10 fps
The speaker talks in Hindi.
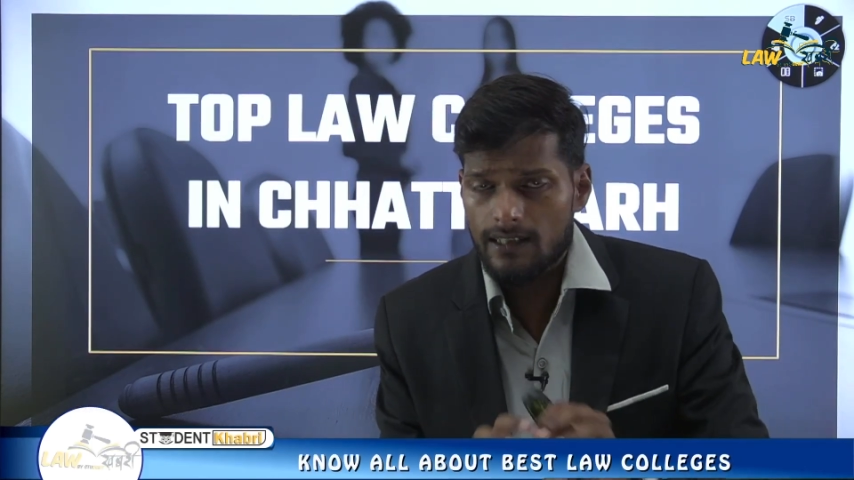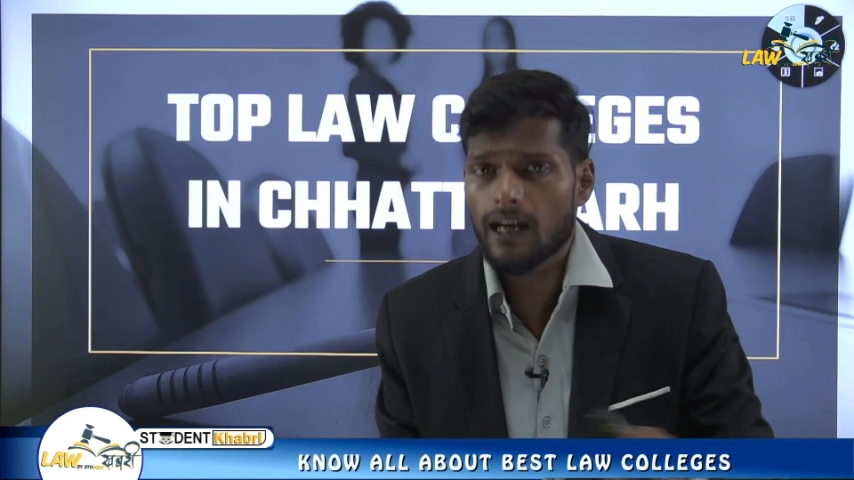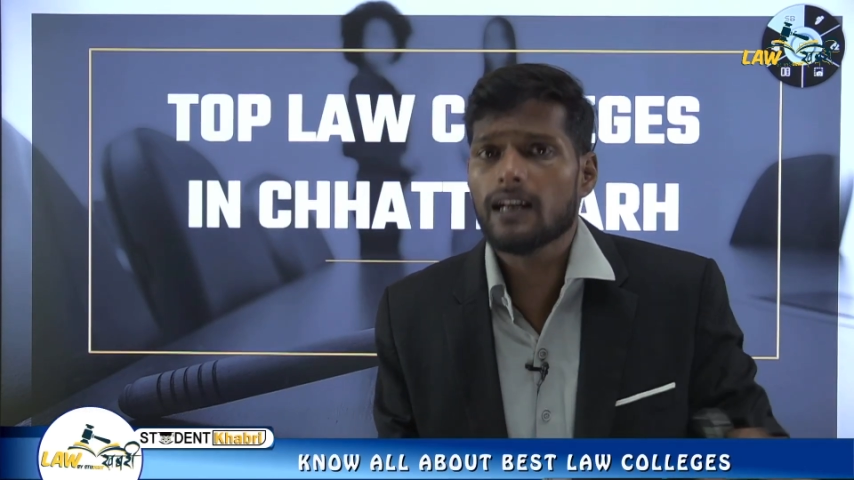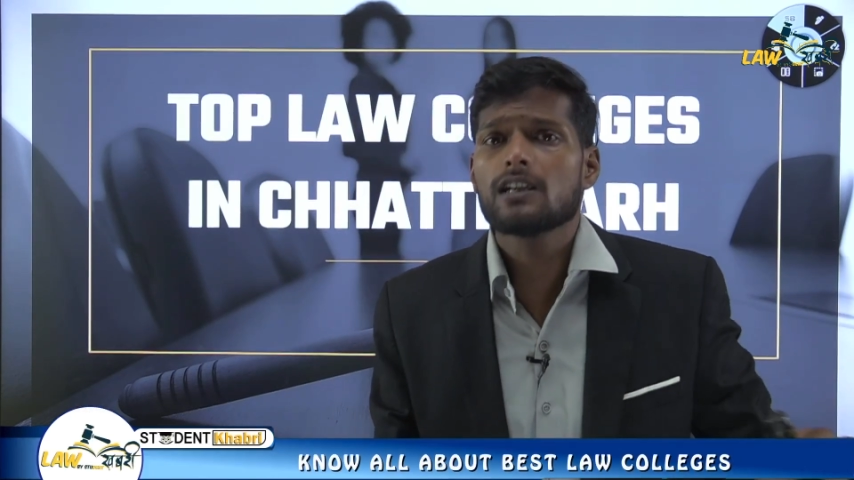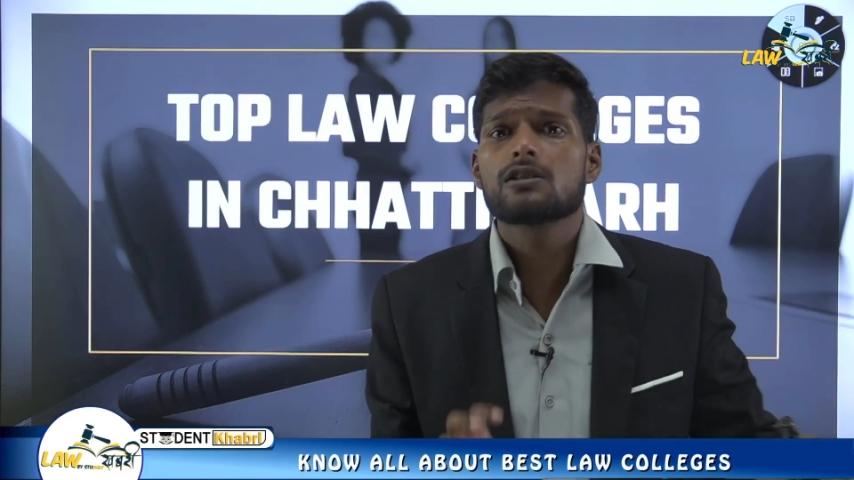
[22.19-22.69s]

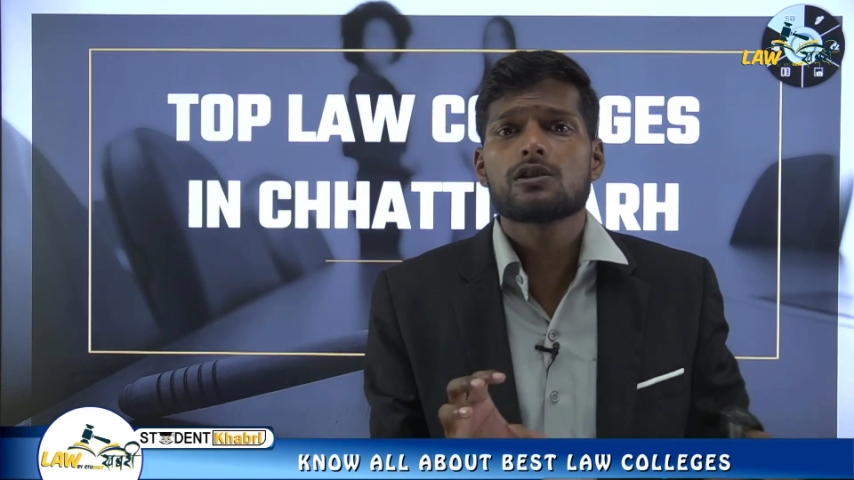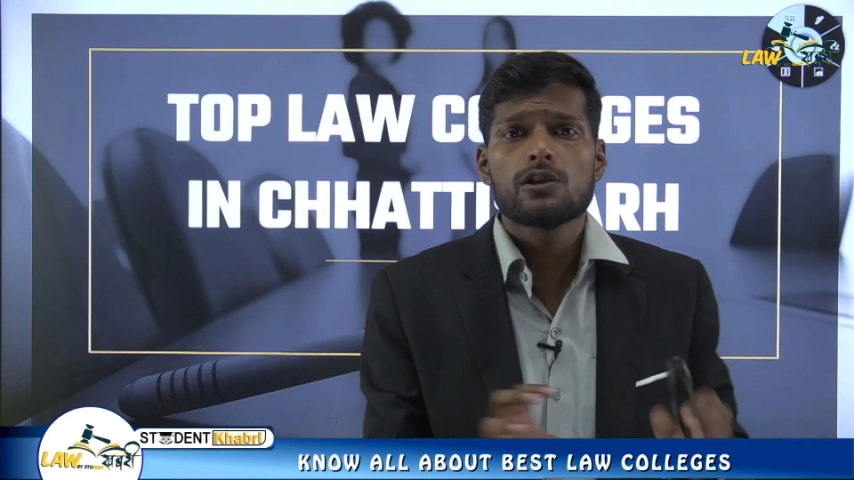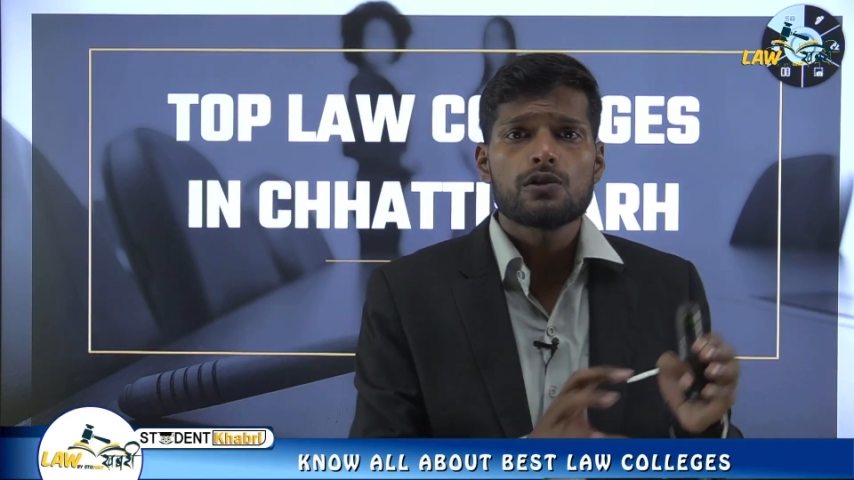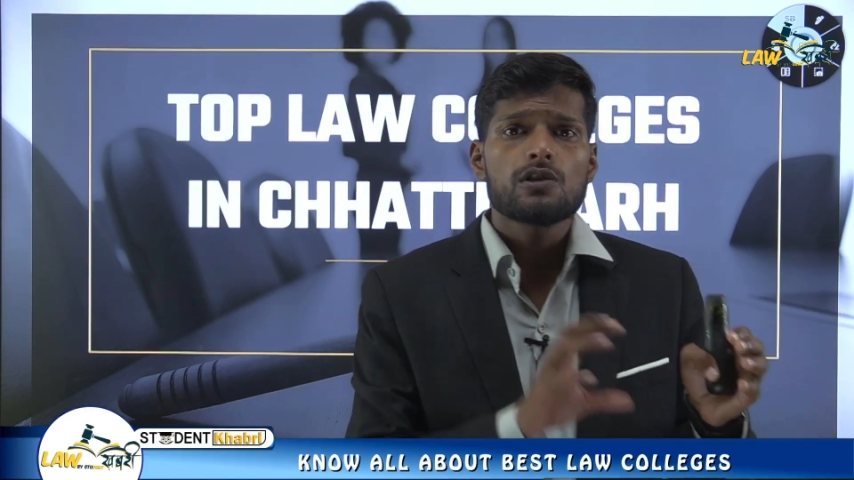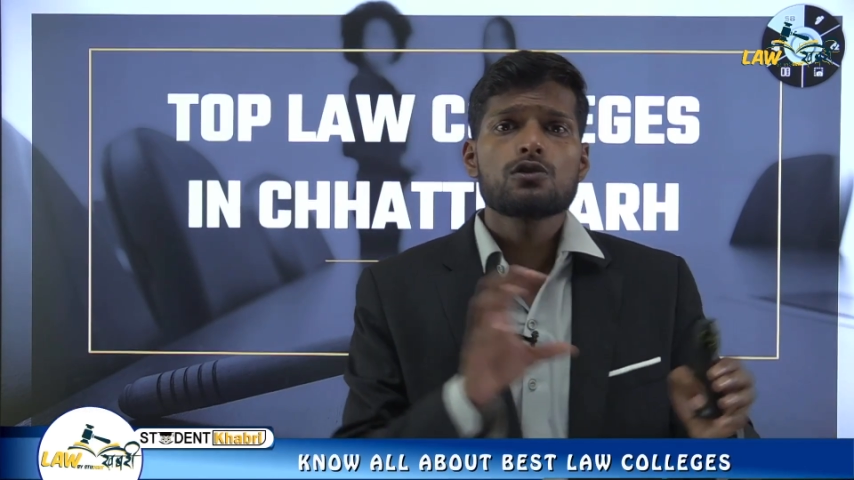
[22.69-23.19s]
सारे
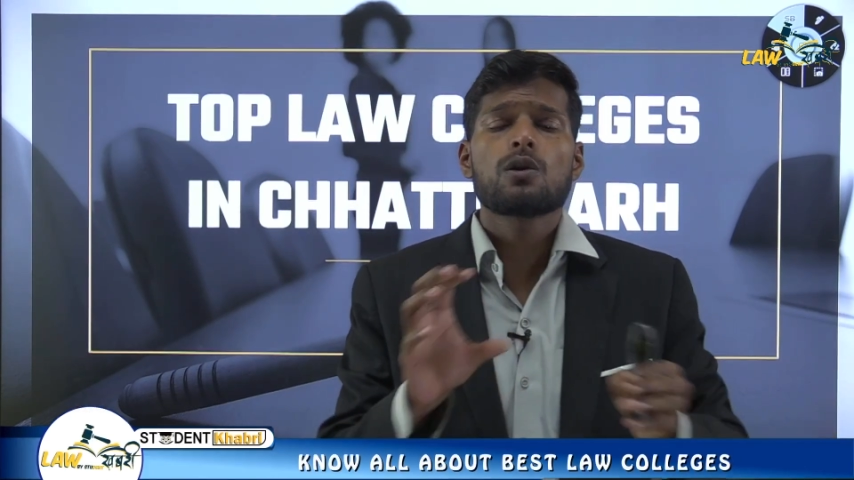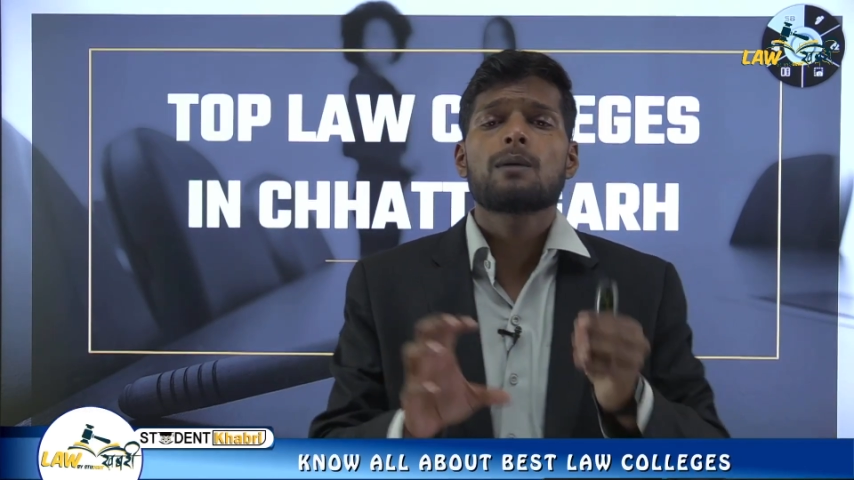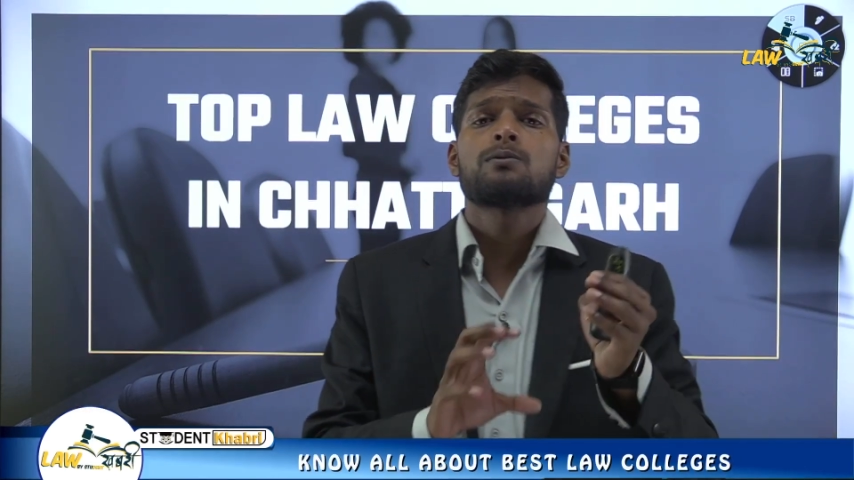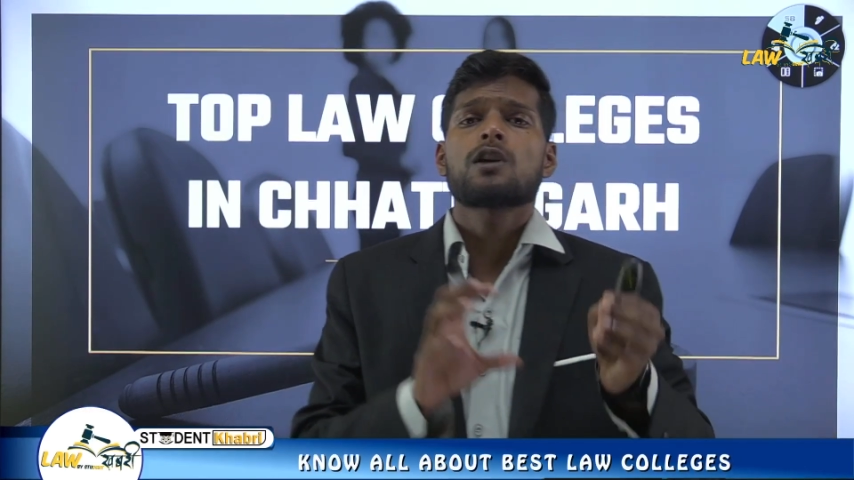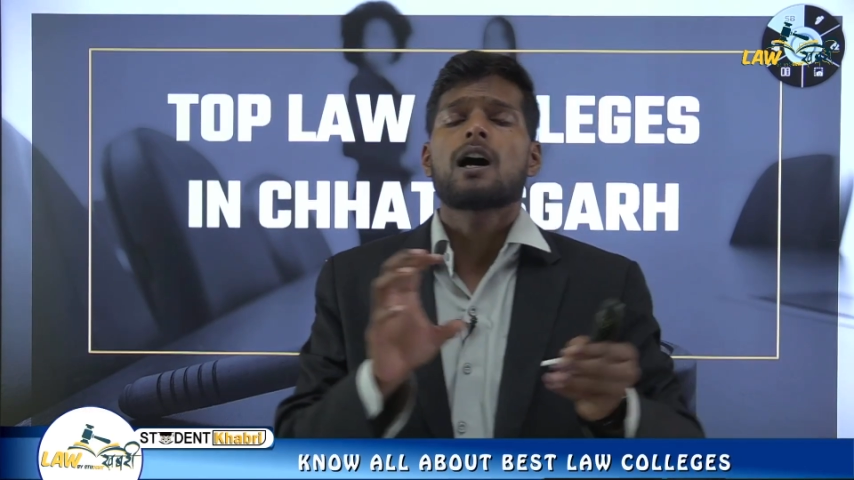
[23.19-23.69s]
इंस्टीट्यूशन जो आप
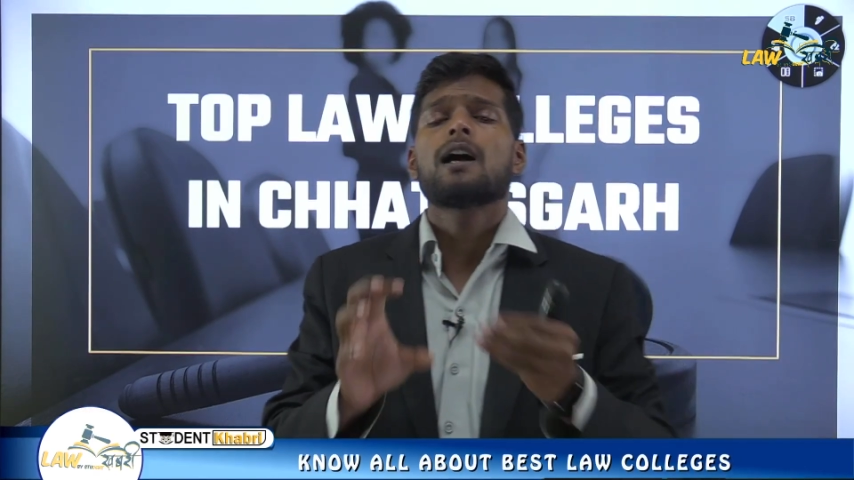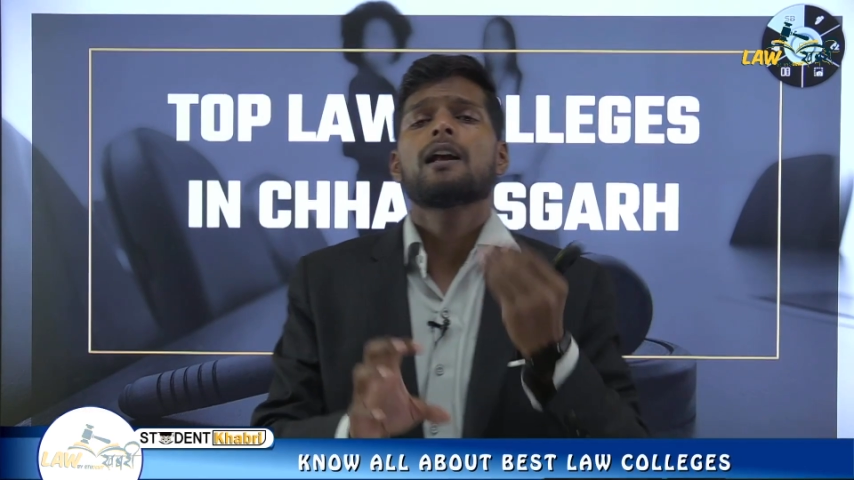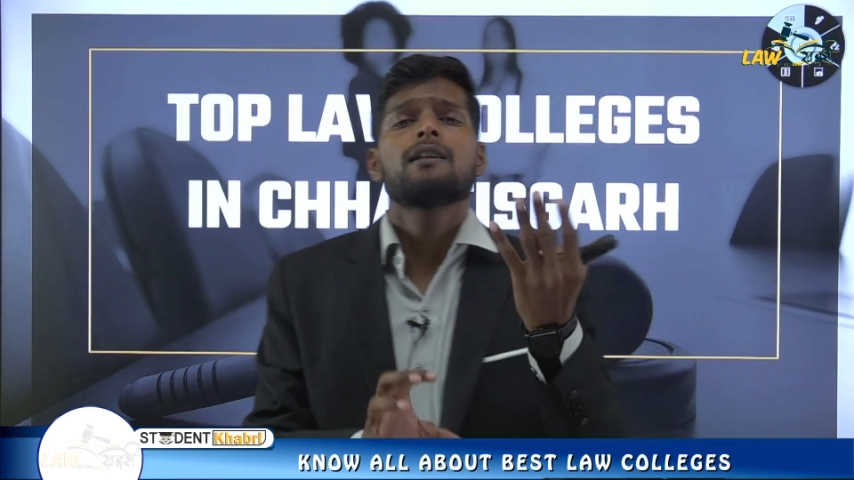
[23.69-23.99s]
चाह रहे